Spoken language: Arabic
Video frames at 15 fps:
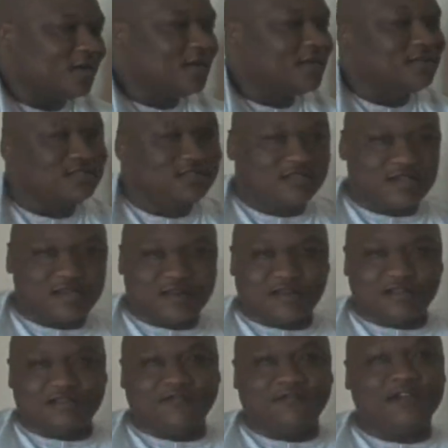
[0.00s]
على هذه الزياره
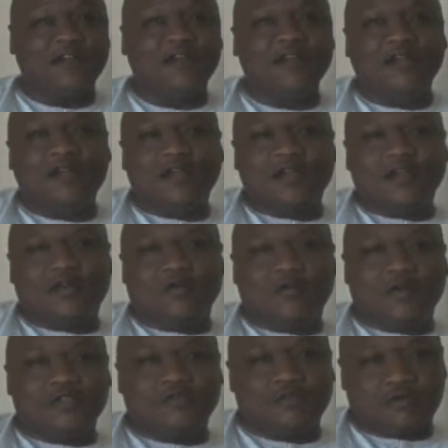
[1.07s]
اللطيفه
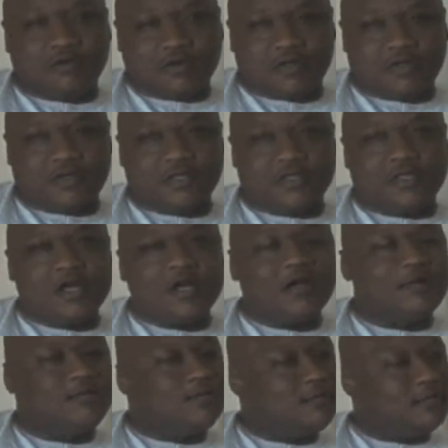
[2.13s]
واشكر
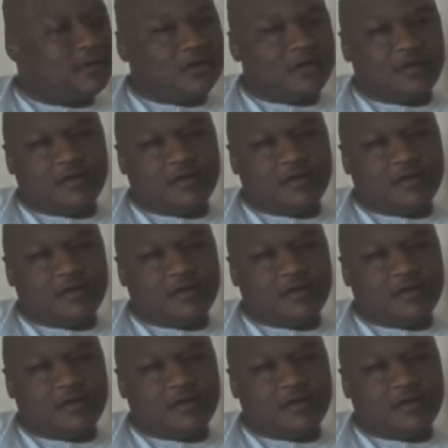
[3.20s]
طاقم